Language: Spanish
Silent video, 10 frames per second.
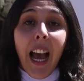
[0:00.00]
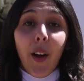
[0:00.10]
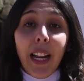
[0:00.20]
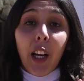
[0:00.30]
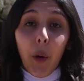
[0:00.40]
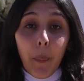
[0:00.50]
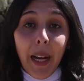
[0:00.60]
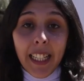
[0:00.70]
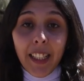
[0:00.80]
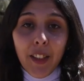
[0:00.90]
Ahora
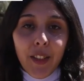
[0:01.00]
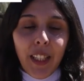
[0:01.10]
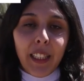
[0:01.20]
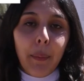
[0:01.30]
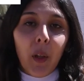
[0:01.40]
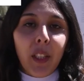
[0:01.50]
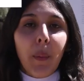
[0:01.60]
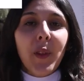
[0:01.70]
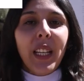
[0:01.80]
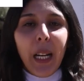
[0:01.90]
acompáñanos que te
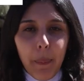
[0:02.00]
mostramos